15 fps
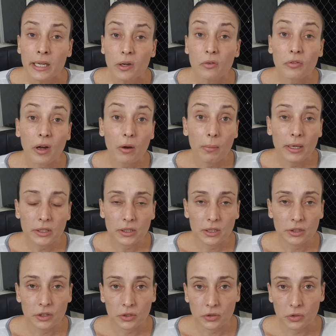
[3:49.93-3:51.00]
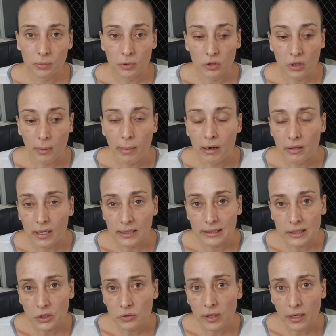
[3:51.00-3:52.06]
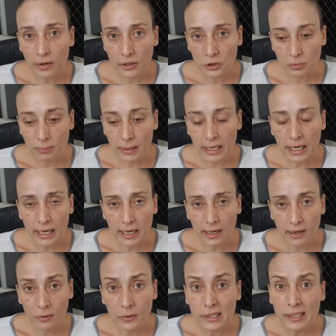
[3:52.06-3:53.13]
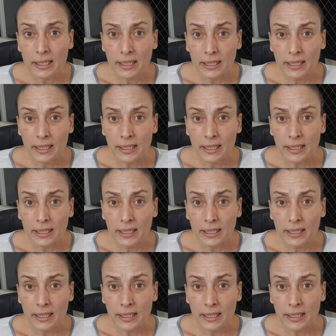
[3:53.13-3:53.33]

Eu falo bastante sobre o trabalho da Silvia, que eu acho bem legal.